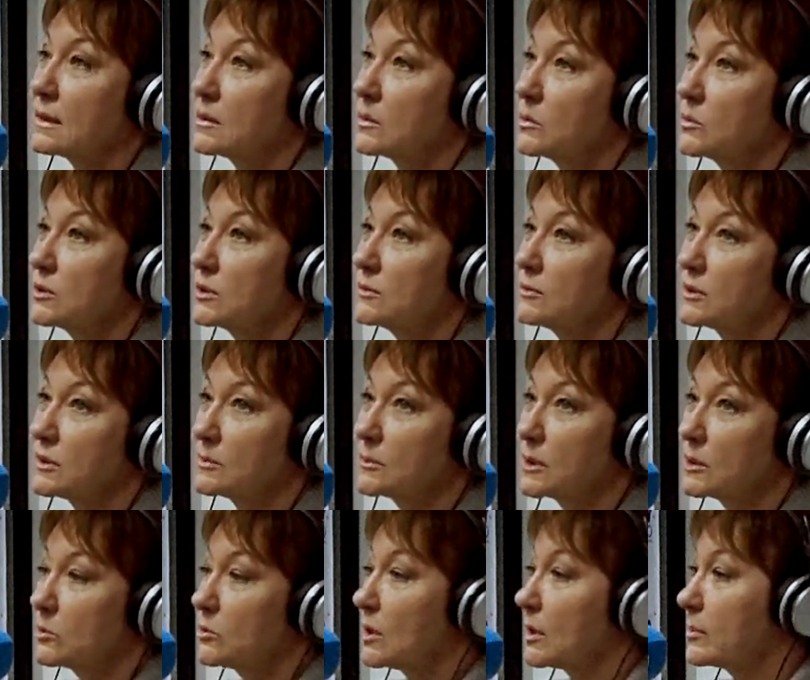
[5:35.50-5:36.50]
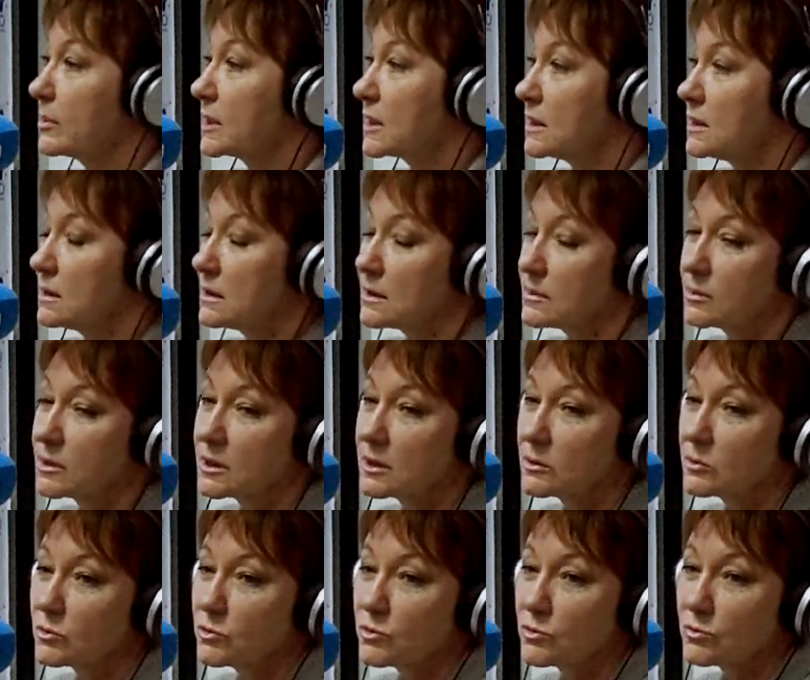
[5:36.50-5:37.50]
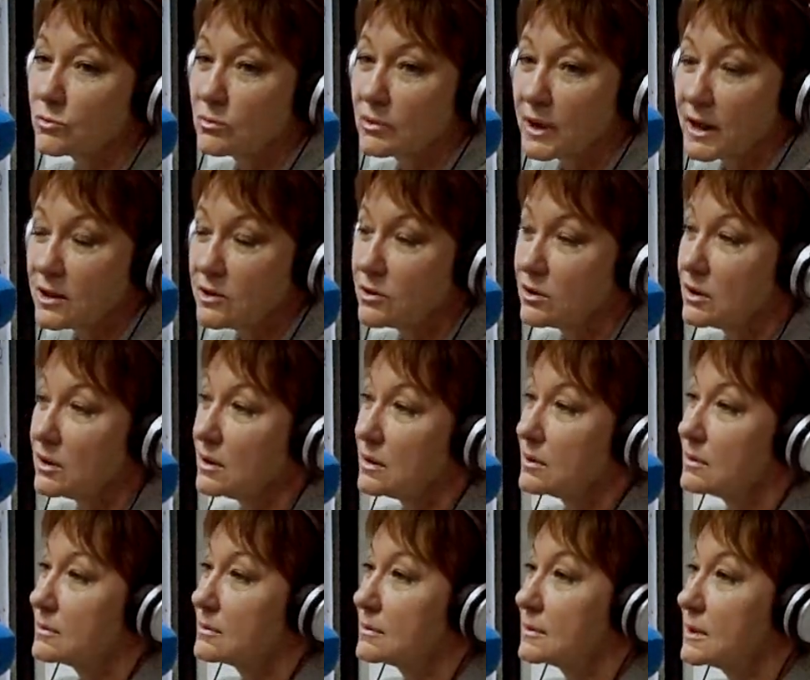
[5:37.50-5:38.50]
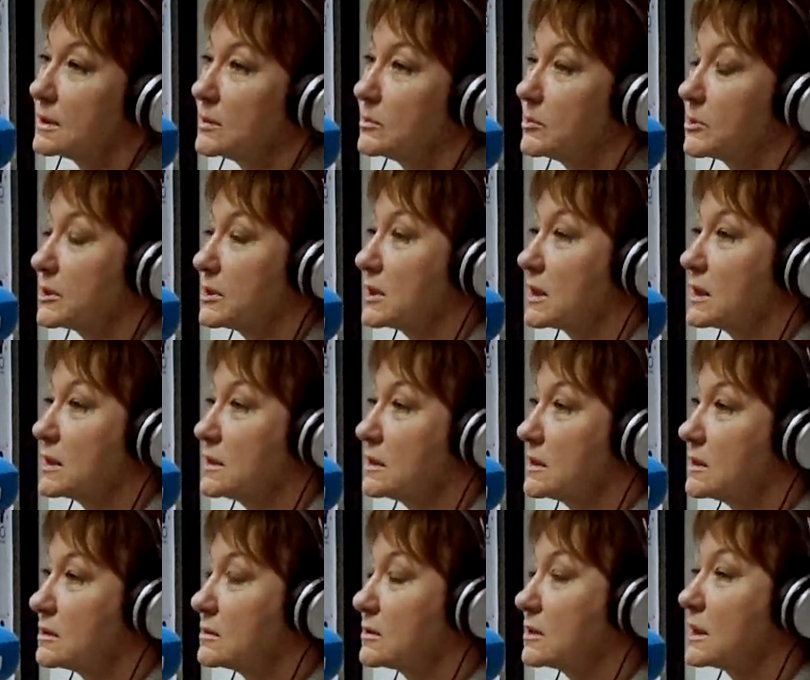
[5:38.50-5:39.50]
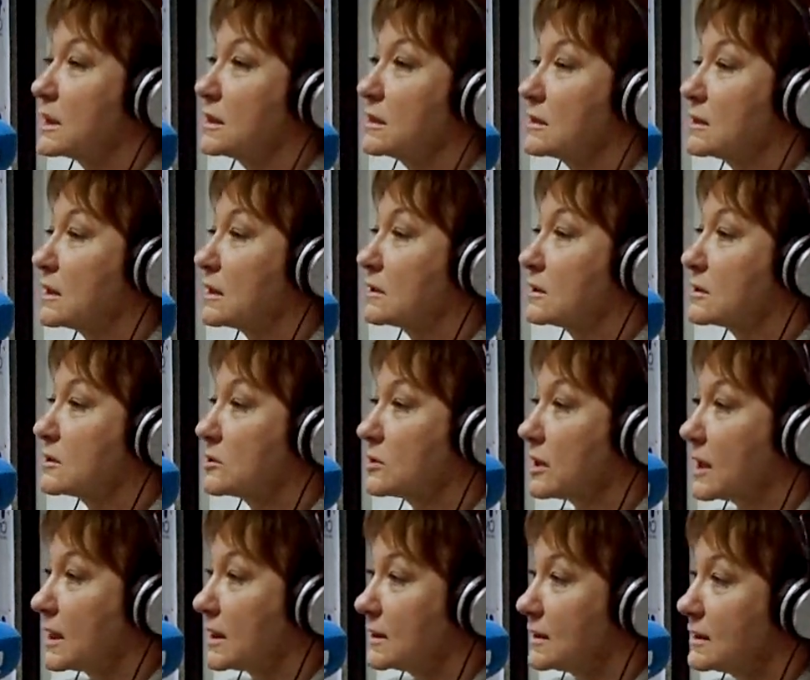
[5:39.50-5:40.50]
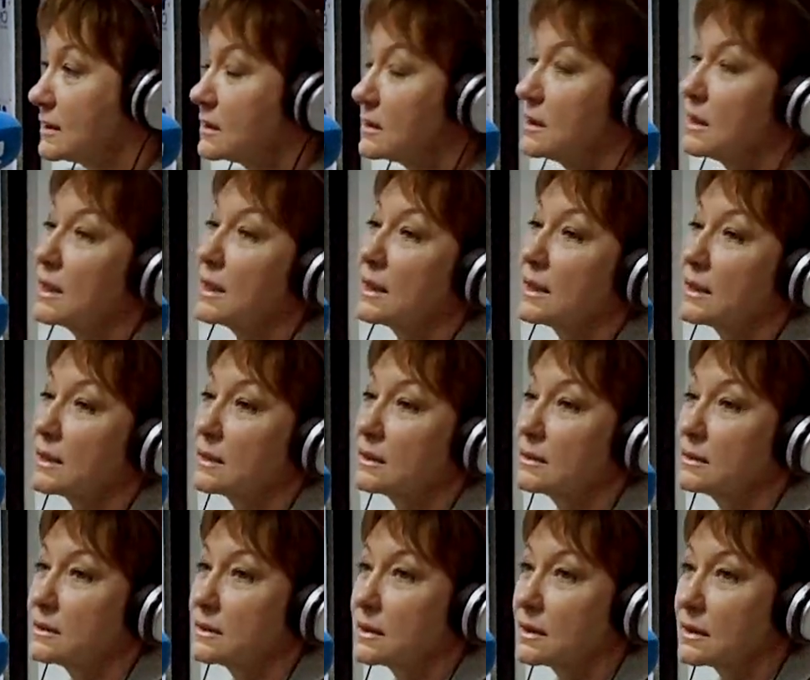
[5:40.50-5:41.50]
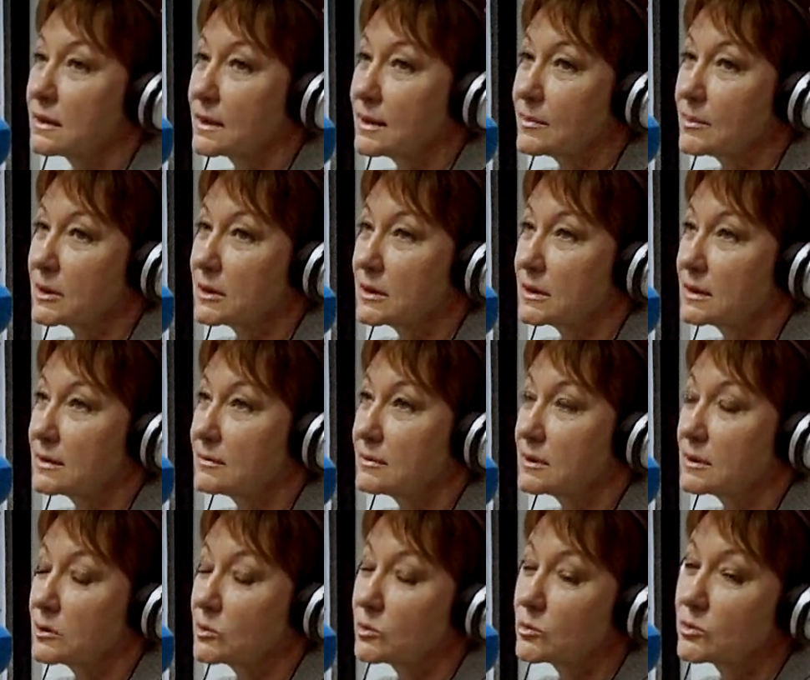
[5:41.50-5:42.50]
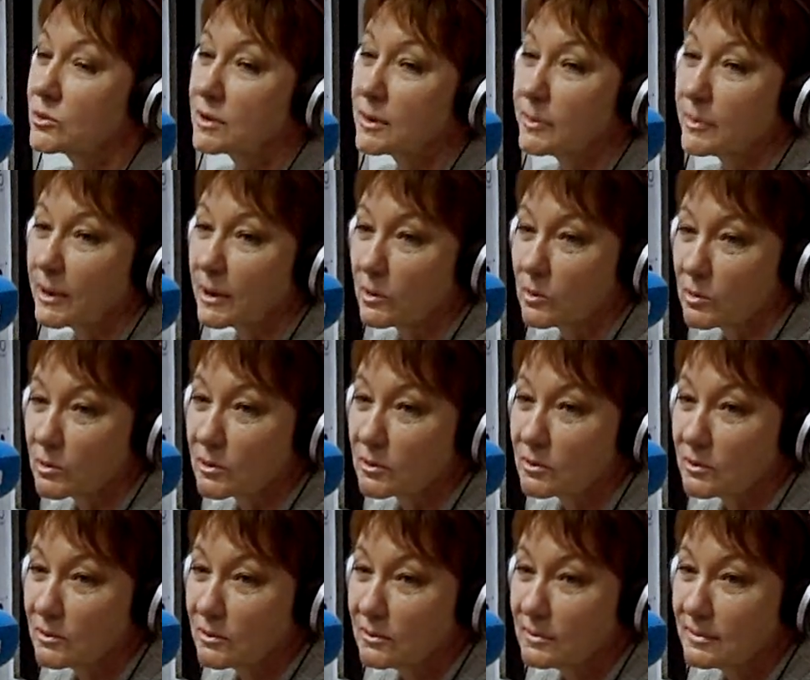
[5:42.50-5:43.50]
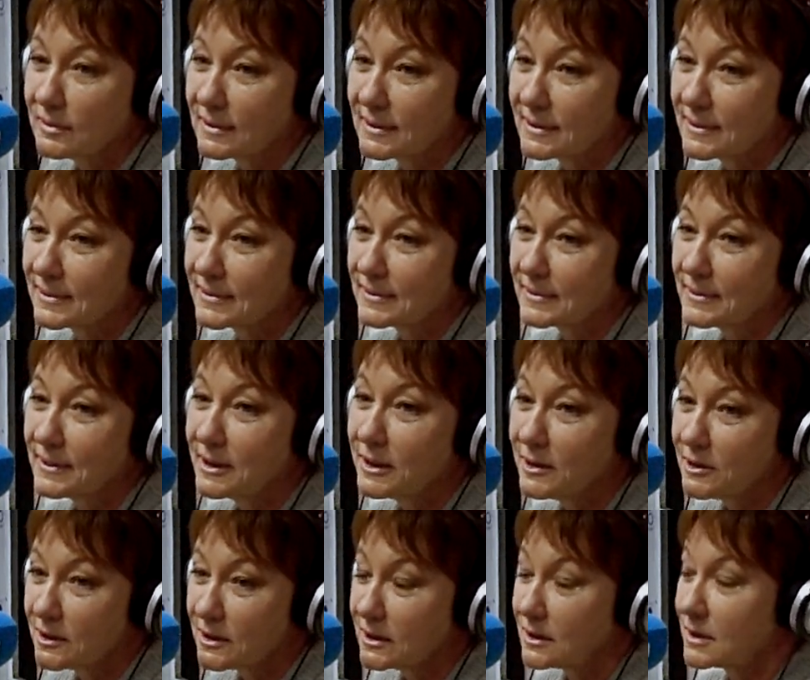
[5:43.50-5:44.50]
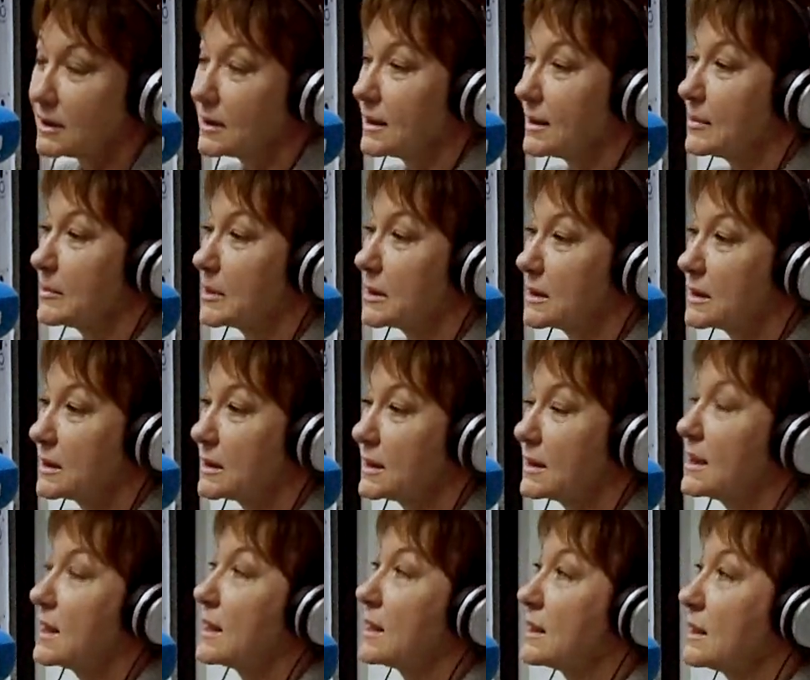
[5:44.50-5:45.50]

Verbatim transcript: У них в этом году апгрейд, и апгрейд очень удачный. К ним присоединился Александр Шнайдер. Это команда КВН «Экскурсия по городу» лидер этой команды.